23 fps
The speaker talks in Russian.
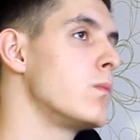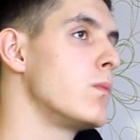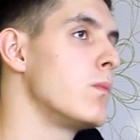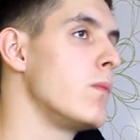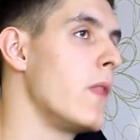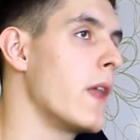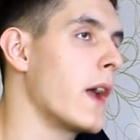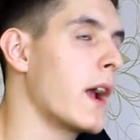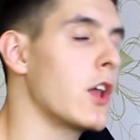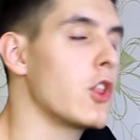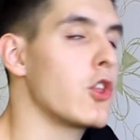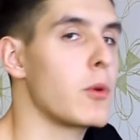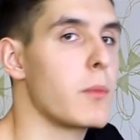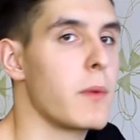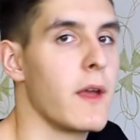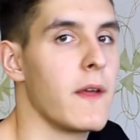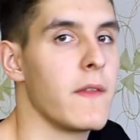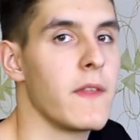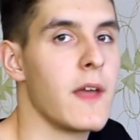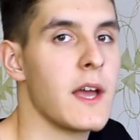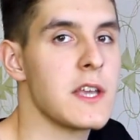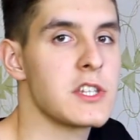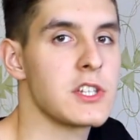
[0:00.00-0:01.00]
на котором
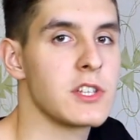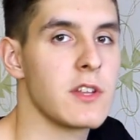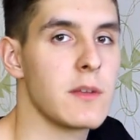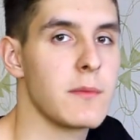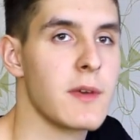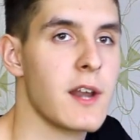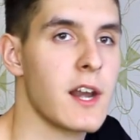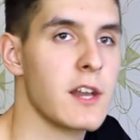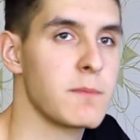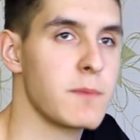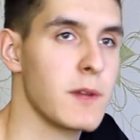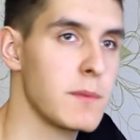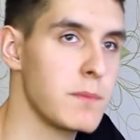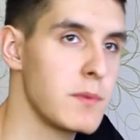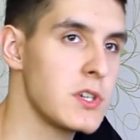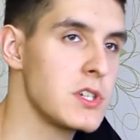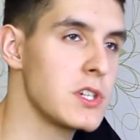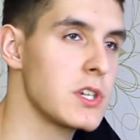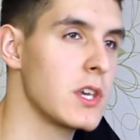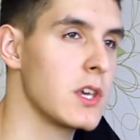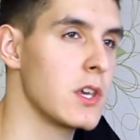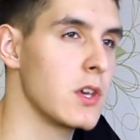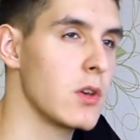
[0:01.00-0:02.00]
я начал набирать
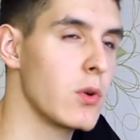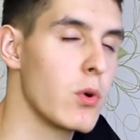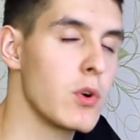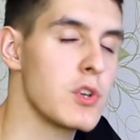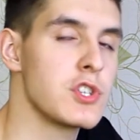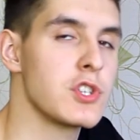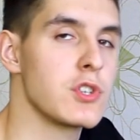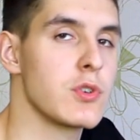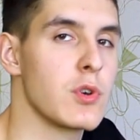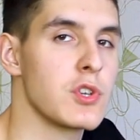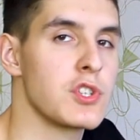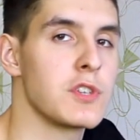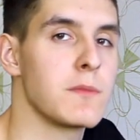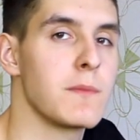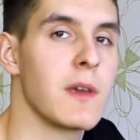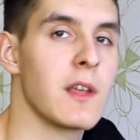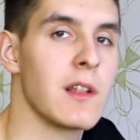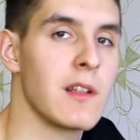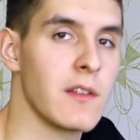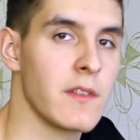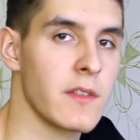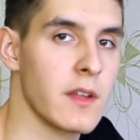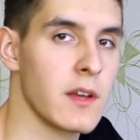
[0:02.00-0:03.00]
подписчики, и очень-очень
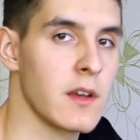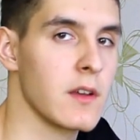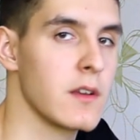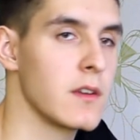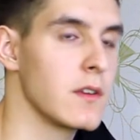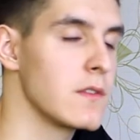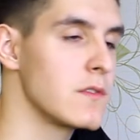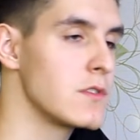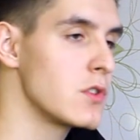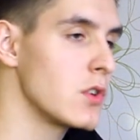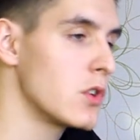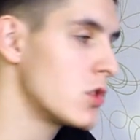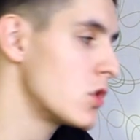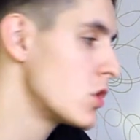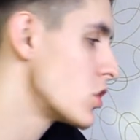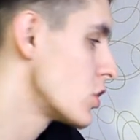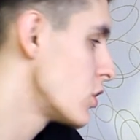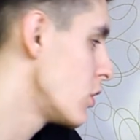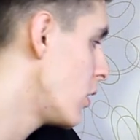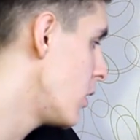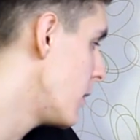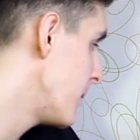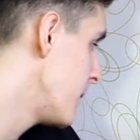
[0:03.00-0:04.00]
медленно все это
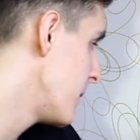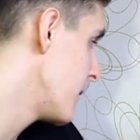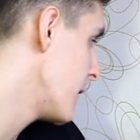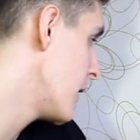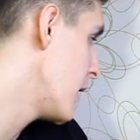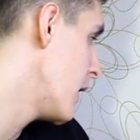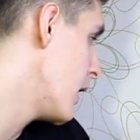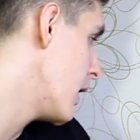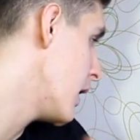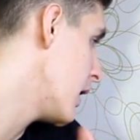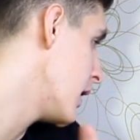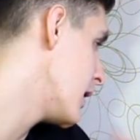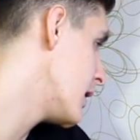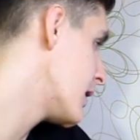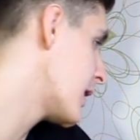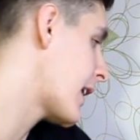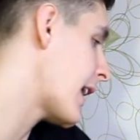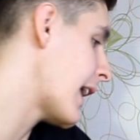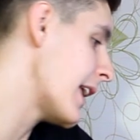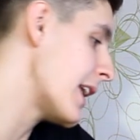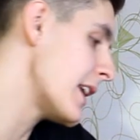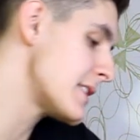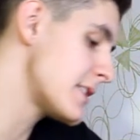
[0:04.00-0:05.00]
шло. И
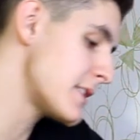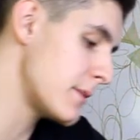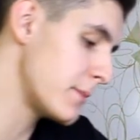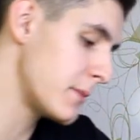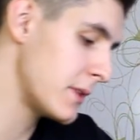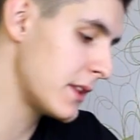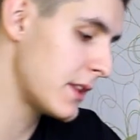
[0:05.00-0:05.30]
наконец-то мы